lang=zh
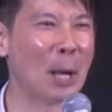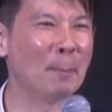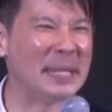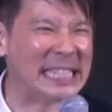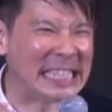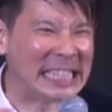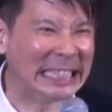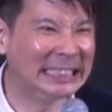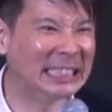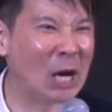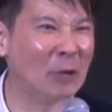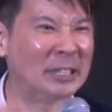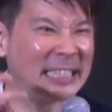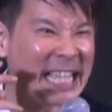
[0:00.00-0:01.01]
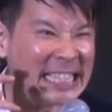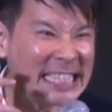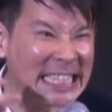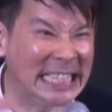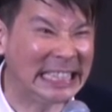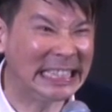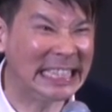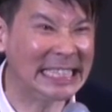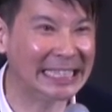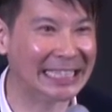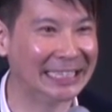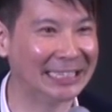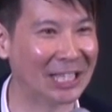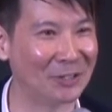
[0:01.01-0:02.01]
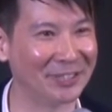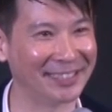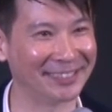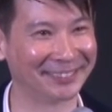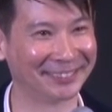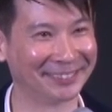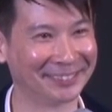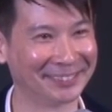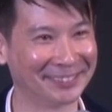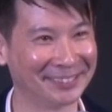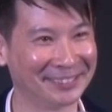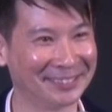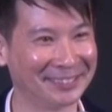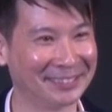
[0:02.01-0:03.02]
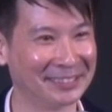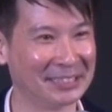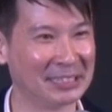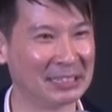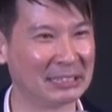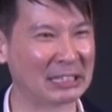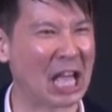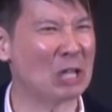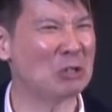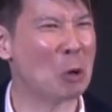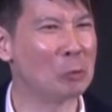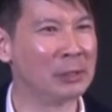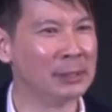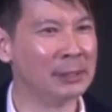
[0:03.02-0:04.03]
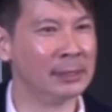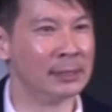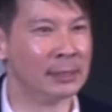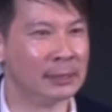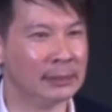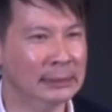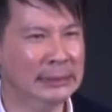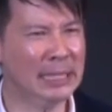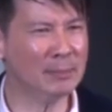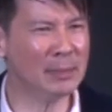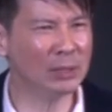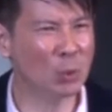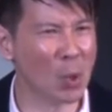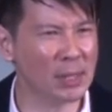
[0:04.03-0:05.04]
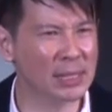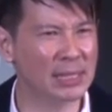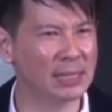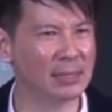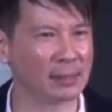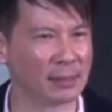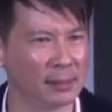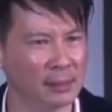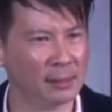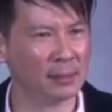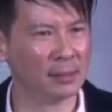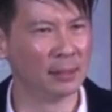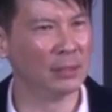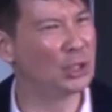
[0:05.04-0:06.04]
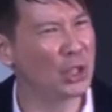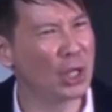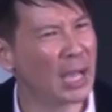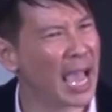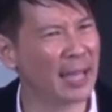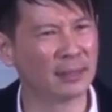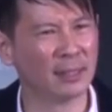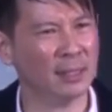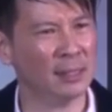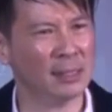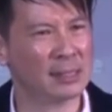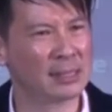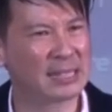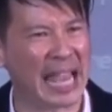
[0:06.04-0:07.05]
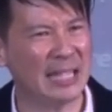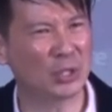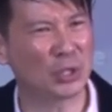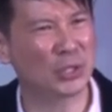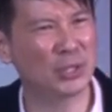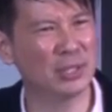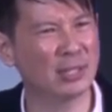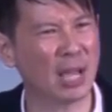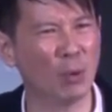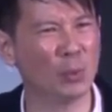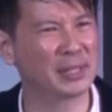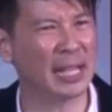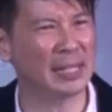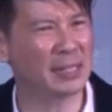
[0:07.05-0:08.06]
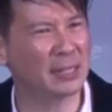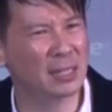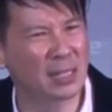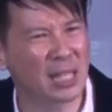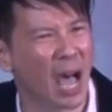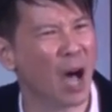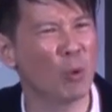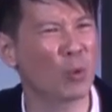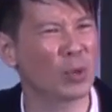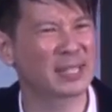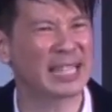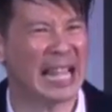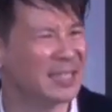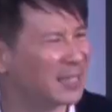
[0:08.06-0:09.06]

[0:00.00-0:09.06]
他必引导你，他一定引导你。他用那么多次，你去看34章，我相信是超过